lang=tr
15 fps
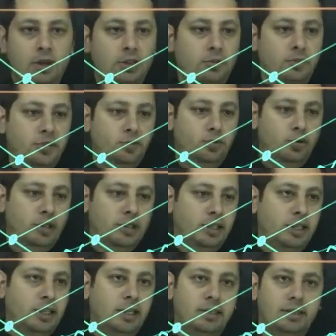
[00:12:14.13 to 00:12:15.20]
Şimdi biz burada
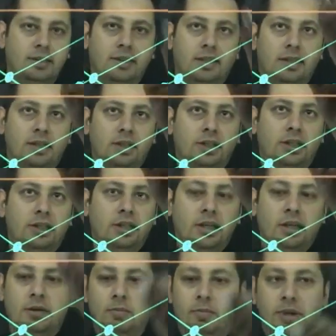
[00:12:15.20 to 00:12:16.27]
dikkat ederseniz arkadaşlar
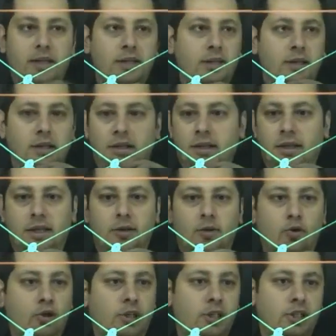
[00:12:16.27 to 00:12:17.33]
ben e,
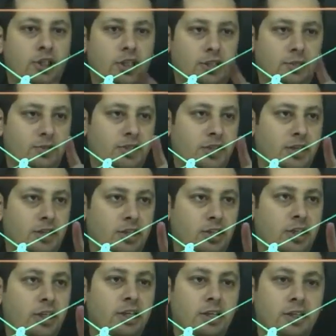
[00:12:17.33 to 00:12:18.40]
köşegeni çektim
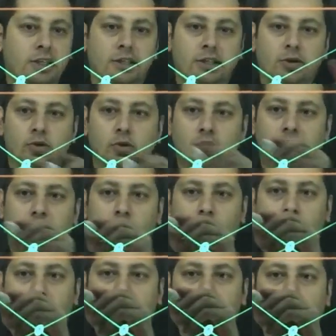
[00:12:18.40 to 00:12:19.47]
sadece. Kritik şu olay
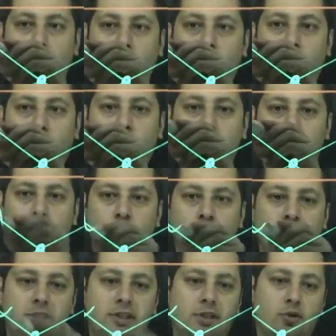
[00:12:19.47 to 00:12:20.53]
şu. Şimdi
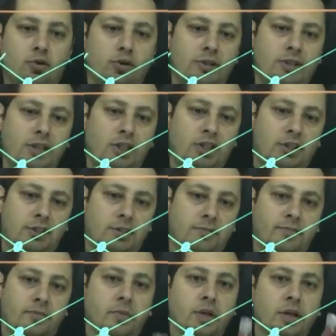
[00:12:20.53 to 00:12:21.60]
şurası ile şurası eşit.
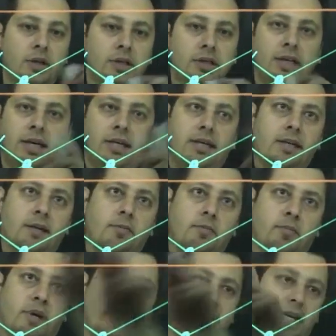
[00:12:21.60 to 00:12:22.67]
Yani
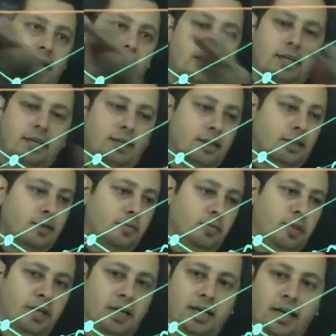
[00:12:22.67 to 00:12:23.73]
paralel,
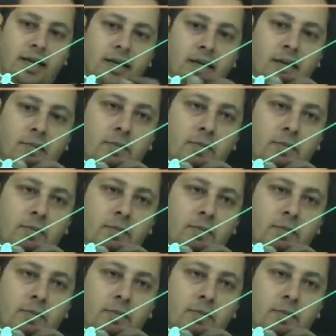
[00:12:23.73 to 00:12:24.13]
paralel.